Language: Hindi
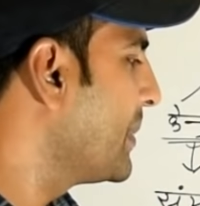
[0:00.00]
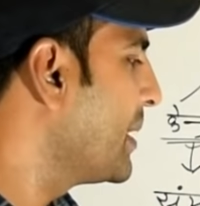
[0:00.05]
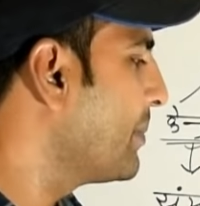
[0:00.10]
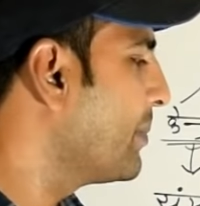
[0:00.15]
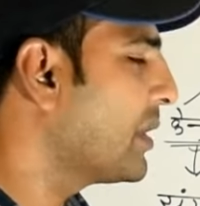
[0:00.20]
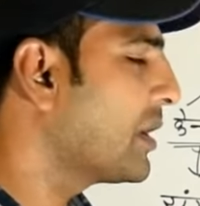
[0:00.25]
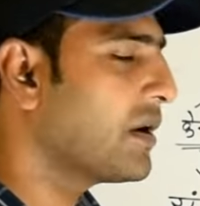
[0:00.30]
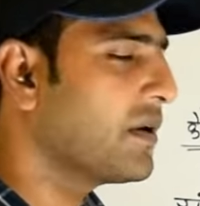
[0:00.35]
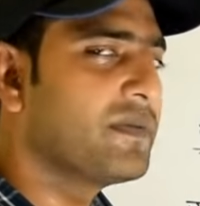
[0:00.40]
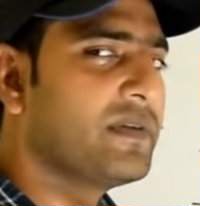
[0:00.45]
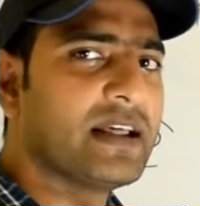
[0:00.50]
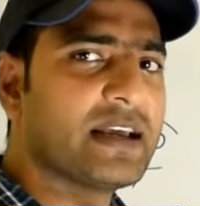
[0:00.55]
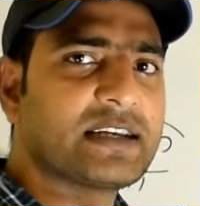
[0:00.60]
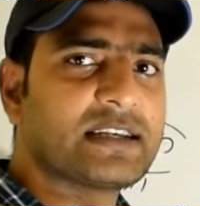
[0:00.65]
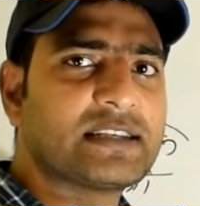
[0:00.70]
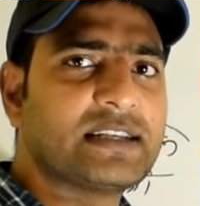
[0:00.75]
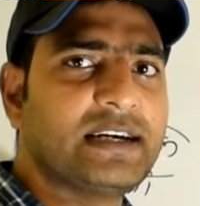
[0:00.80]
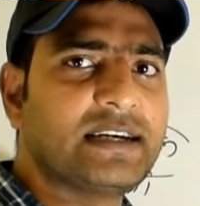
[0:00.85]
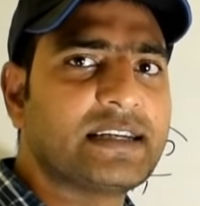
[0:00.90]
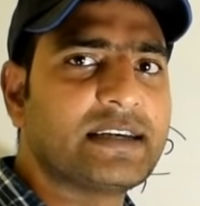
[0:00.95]
मेंबर ऑफ
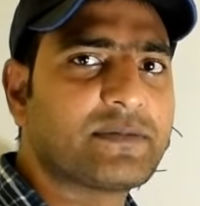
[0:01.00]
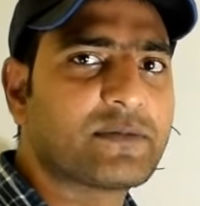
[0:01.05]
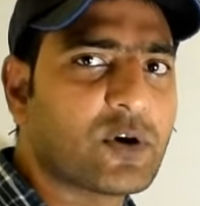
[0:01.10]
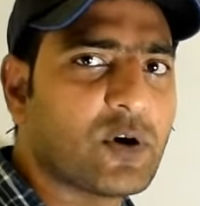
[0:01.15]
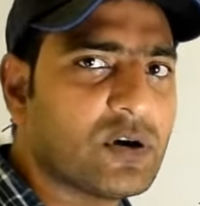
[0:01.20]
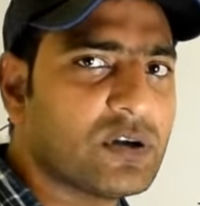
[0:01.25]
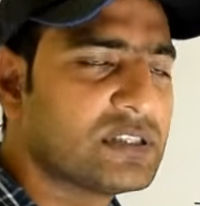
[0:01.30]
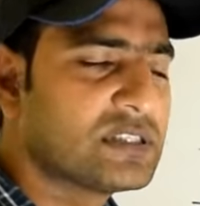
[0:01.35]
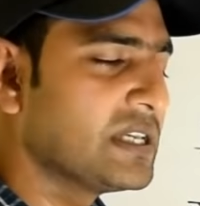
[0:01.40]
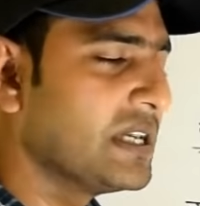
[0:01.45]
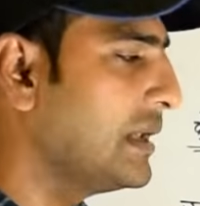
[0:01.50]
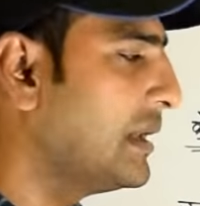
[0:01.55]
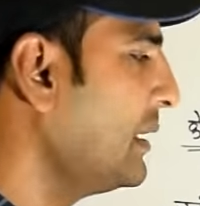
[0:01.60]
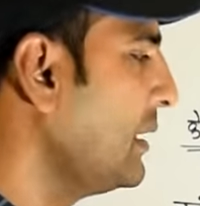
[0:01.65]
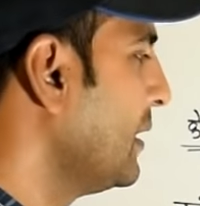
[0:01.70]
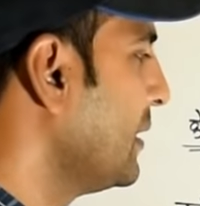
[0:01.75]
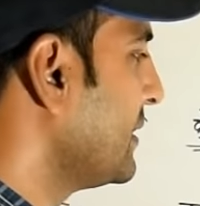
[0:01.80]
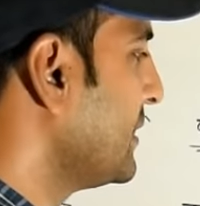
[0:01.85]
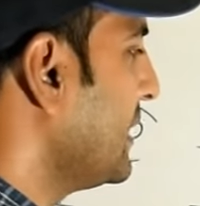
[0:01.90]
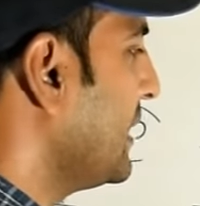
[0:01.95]
लेजिस्लेटिव काउंसिल
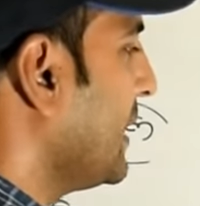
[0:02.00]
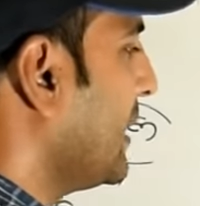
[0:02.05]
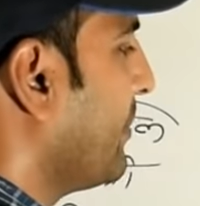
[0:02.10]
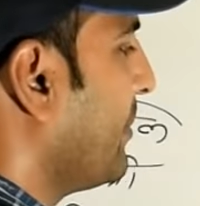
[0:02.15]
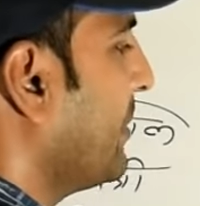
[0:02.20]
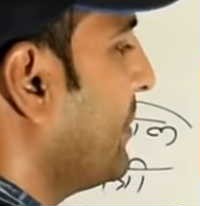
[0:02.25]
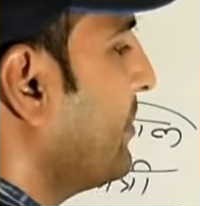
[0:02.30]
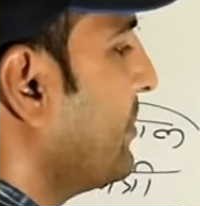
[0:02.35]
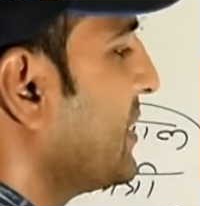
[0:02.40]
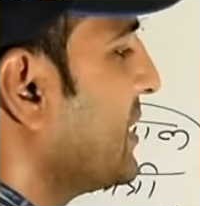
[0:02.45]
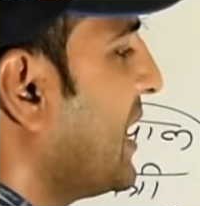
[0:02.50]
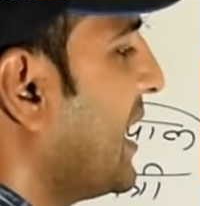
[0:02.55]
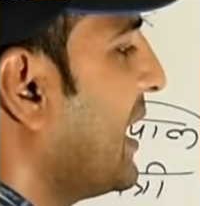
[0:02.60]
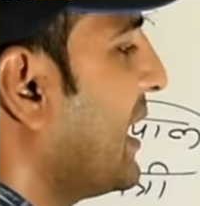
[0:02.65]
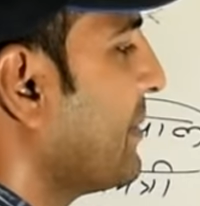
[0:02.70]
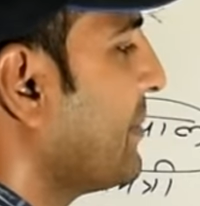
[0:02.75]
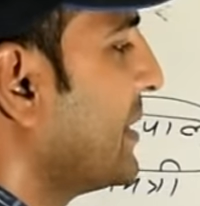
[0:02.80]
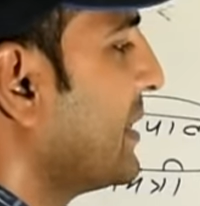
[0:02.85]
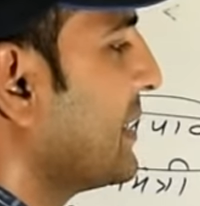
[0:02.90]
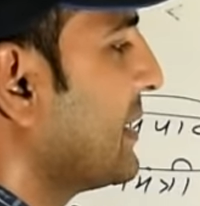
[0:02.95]
ये हम
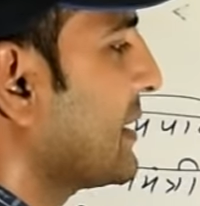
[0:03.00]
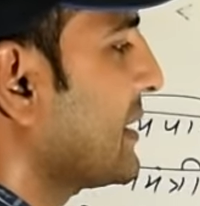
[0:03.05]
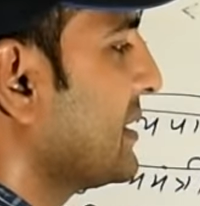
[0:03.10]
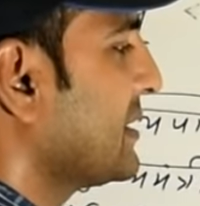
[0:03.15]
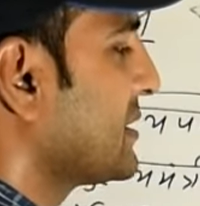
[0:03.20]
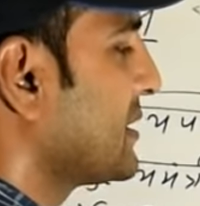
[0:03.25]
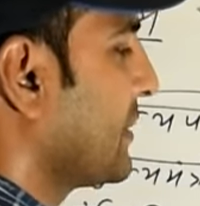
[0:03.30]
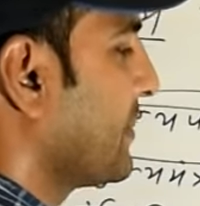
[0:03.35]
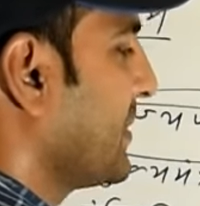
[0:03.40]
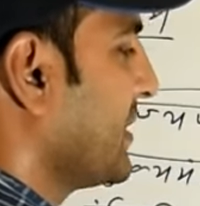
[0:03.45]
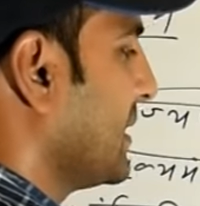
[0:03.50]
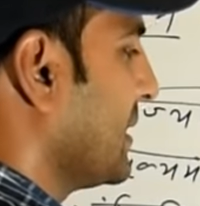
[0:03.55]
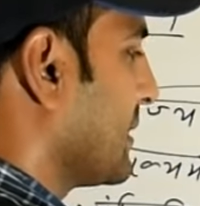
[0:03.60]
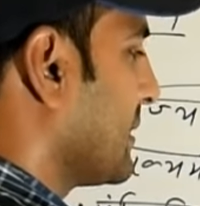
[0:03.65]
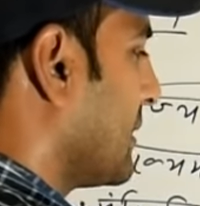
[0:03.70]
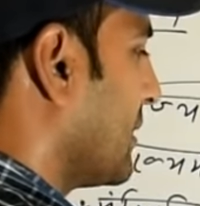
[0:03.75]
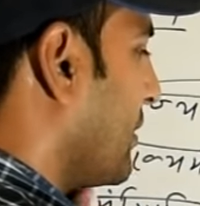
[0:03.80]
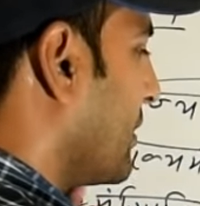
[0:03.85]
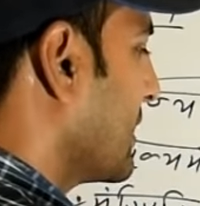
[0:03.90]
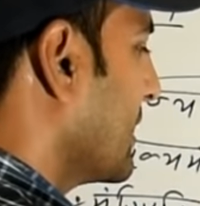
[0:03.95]
विधानमंडल के स्तर पर
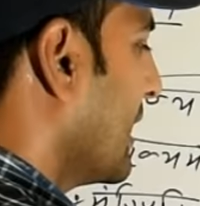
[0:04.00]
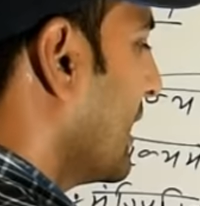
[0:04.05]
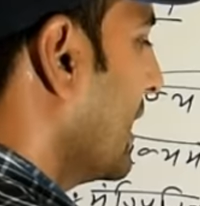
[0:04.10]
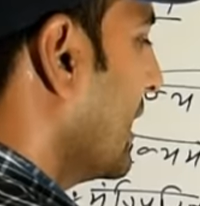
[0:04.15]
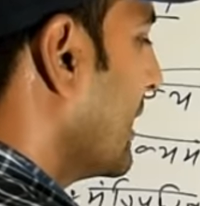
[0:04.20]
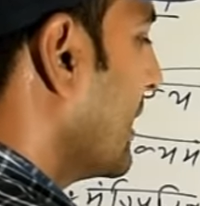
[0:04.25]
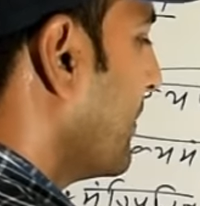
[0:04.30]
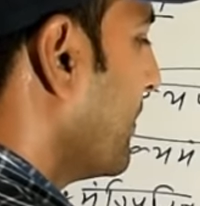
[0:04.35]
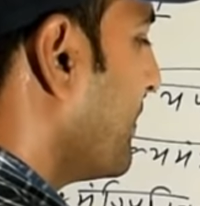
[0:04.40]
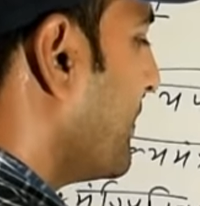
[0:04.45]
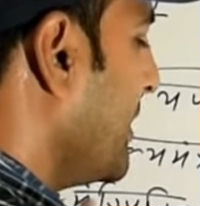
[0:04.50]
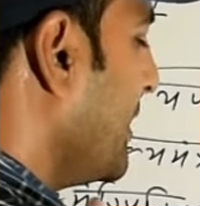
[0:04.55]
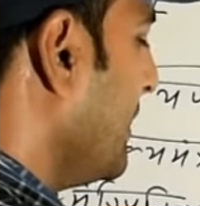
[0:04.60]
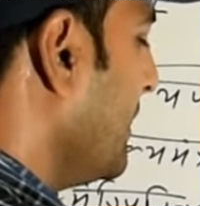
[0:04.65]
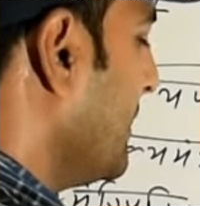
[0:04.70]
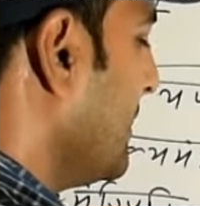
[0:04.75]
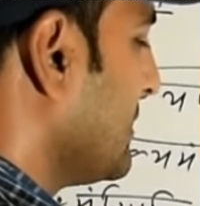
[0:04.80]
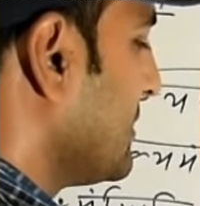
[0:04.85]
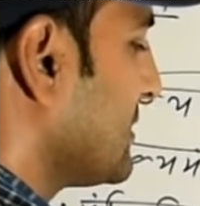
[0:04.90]
देखते हैं और यहाँ एमपी